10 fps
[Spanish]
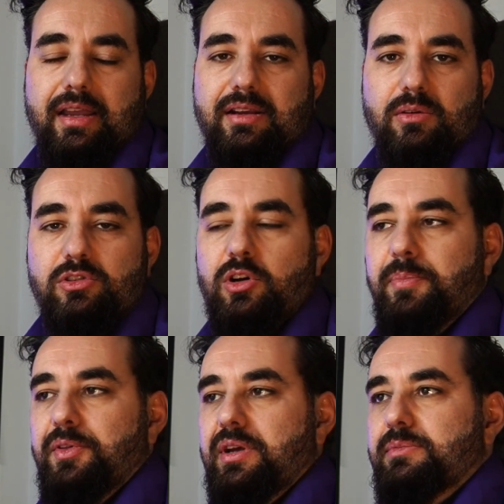e
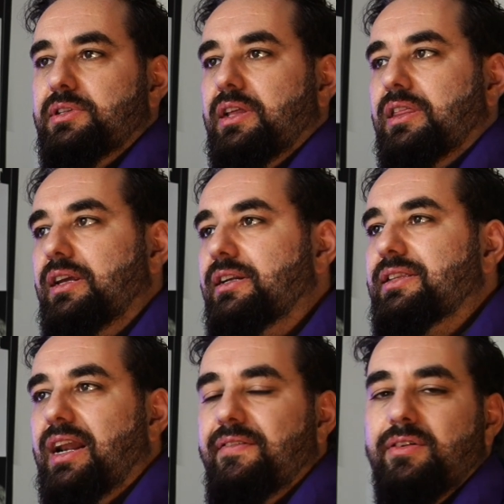incluso podríamos
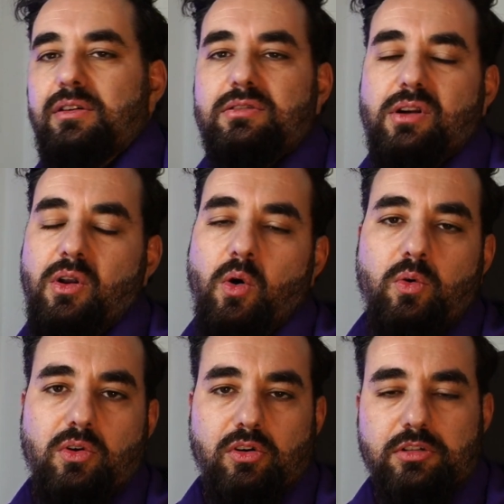decir teléfonos
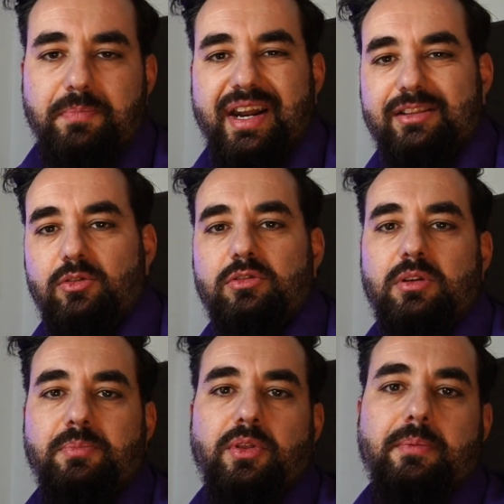low cost para
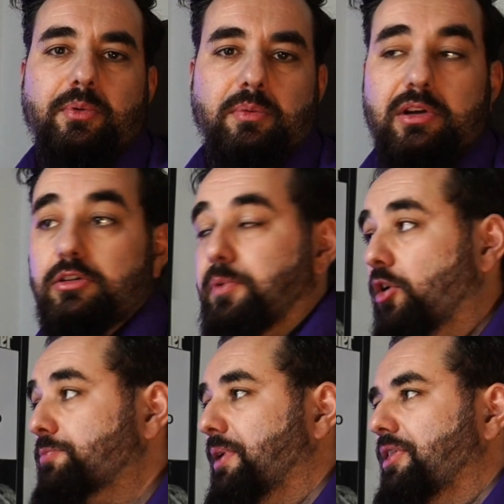todo tipo de públicos,
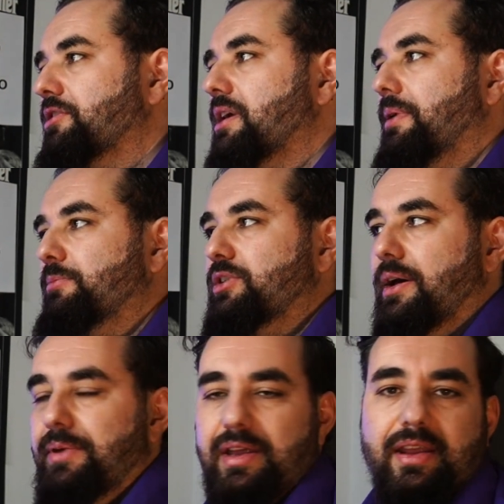por los precios que
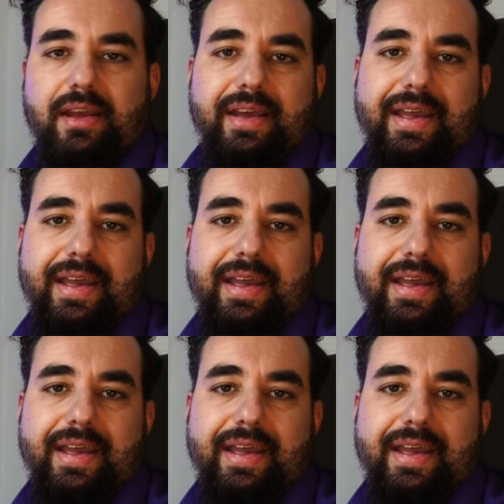vamos a ver